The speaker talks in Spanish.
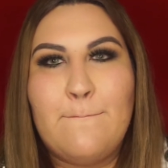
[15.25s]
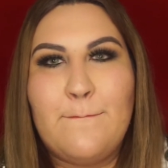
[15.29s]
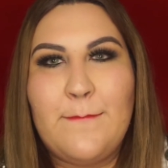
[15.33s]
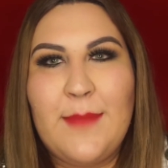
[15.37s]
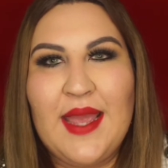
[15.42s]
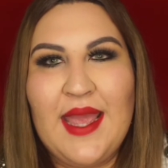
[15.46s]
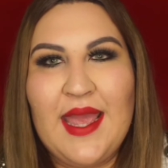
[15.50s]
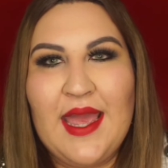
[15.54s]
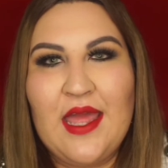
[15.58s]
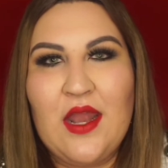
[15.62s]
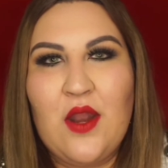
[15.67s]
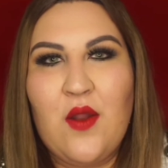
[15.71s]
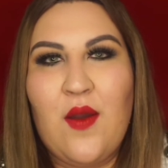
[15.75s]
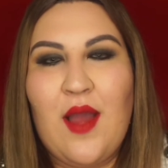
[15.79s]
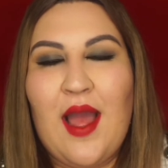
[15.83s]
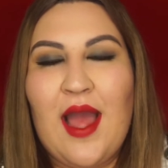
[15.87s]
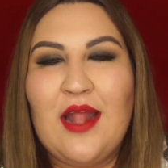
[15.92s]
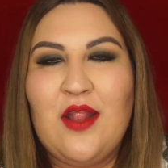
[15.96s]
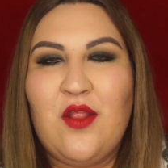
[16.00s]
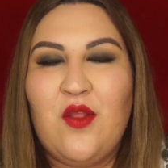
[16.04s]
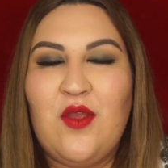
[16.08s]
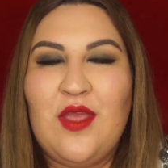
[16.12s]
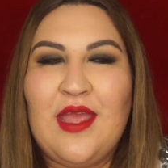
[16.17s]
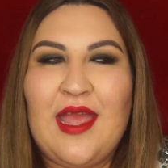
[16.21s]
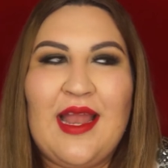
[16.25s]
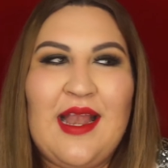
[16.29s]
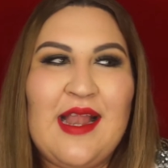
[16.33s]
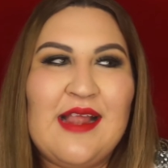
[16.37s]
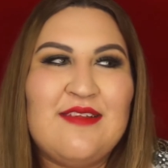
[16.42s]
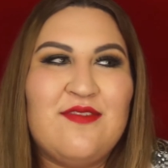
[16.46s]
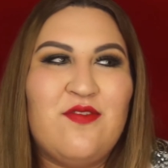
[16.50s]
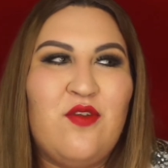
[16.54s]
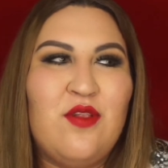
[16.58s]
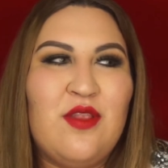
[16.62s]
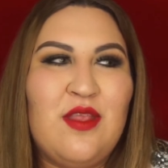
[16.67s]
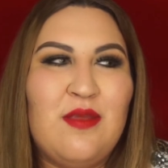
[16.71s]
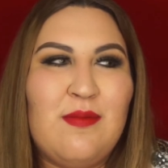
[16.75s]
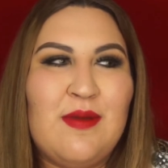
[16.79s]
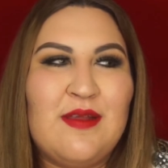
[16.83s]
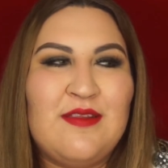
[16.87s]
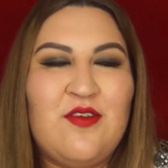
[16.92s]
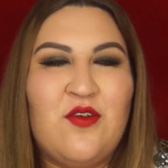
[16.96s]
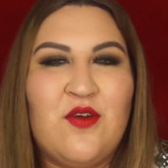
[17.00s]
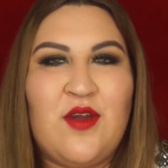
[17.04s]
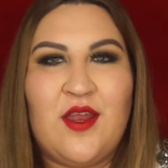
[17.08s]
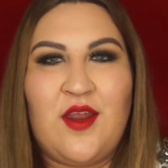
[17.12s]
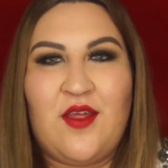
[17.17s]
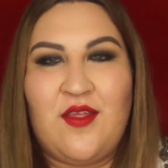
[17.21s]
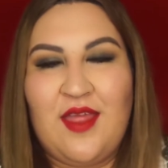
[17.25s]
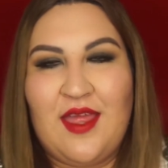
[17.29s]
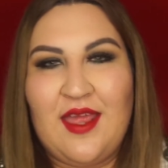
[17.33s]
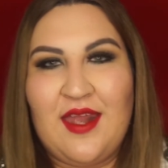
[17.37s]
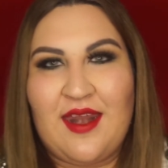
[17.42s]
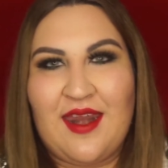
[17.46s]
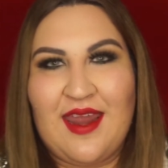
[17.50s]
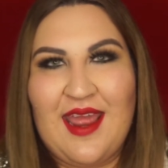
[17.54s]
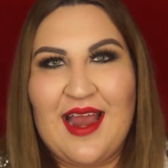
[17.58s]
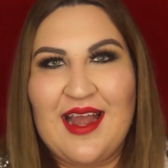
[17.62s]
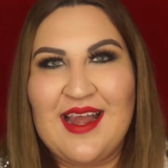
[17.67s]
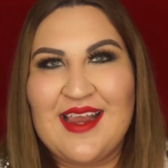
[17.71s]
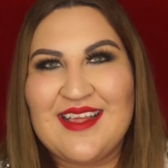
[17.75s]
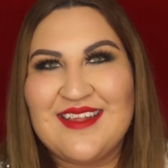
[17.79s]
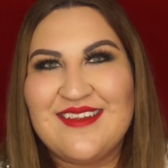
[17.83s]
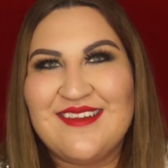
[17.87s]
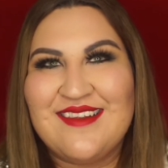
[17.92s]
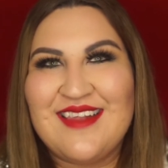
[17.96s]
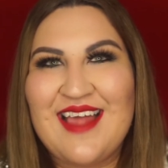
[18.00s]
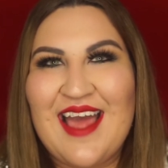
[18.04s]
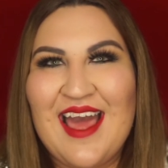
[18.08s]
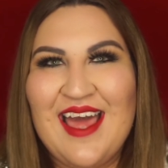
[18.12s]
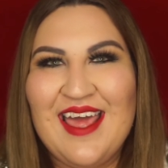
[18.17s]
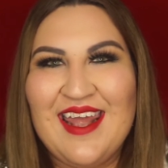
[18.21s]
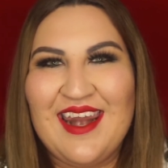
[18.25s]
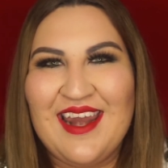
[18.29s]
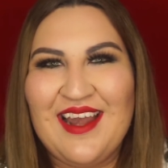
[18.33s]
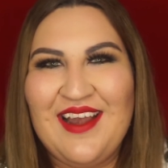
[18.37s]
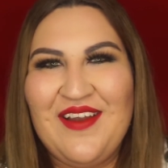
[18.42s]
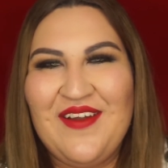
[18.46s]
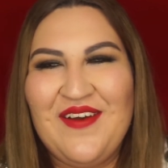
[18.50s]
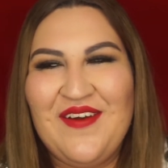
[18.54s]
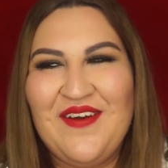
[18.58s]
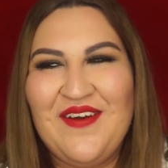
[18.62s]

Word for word: pero ando ya en las últimas yo creo de realizarlo.